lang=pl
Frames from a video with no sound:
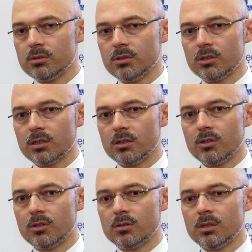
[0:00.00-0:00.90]
do
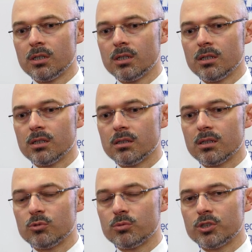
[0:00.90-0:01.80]
tego
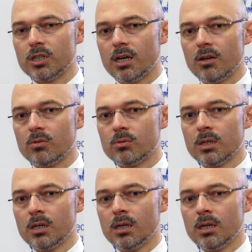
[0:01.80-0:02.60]
temu sprzyjają.